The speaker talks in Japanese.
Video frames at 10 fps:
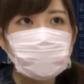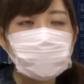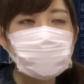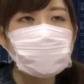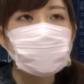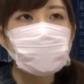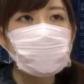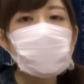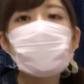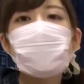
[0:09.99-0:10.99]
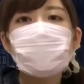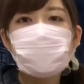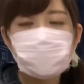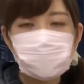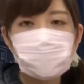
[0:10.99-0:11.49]
にあの海外視
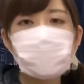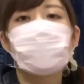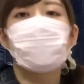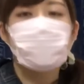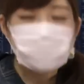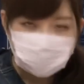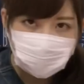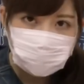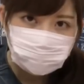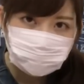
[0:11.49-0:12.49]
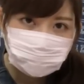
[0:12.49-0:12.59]
察に行っていました